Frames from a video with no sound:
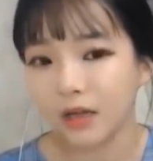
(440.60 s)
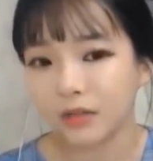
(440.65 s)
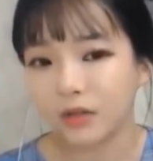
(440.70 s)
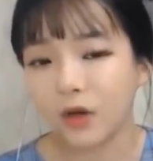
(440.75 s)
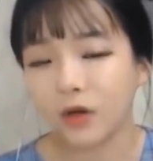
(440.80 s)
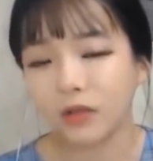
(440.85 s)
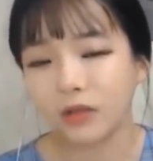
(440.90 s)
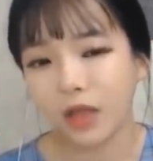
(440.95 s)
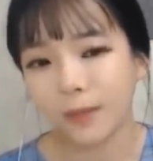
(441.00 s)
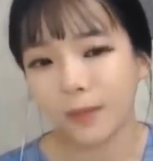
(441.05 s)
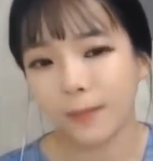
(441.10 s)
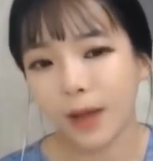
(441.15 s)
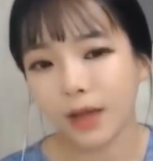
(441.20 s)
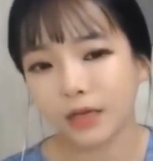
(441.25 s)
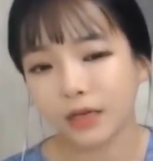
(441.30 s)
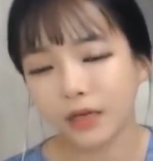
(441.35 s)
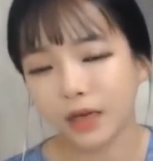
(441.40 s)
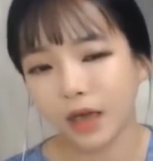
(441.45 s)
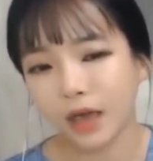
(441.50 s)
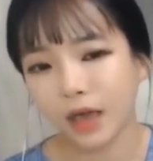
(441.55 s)
더
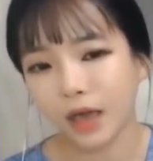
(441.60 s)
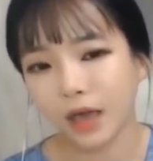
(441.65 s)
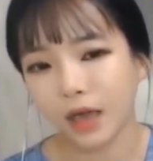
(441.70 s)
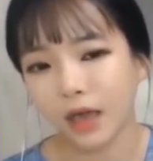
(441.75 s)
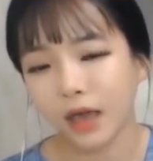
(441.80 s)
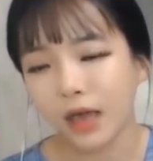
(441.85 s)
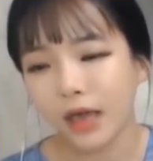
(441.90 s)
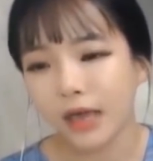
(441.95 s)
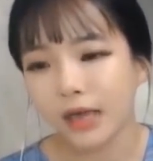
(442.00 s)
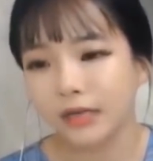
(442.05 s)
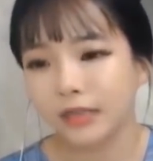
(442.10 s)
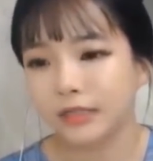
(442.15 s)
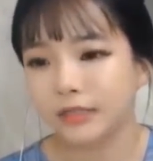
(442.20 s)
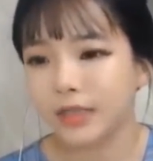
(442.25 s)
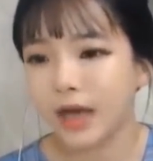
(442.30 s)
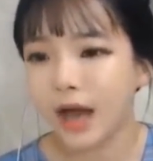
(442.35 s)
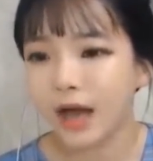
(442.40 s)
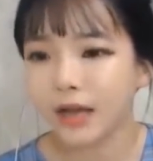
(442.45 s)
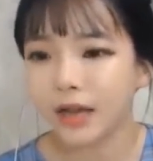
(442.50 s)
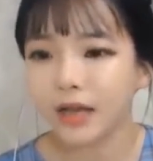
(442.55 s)
대박인 게 이
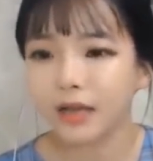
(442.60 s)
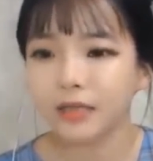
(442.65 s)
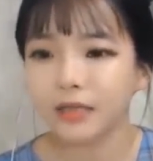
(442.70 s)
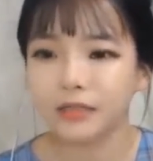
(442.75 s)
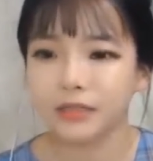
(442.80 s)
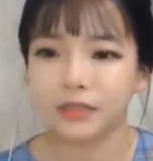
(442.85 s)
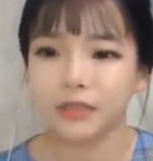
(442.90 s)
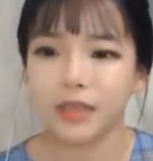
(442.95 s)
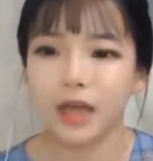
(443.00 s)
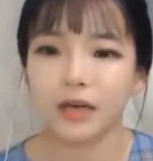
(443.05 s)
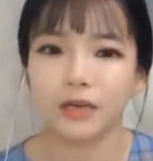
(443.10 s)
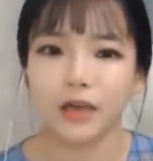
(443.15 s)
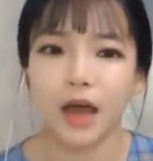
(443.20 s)
살해를 진행을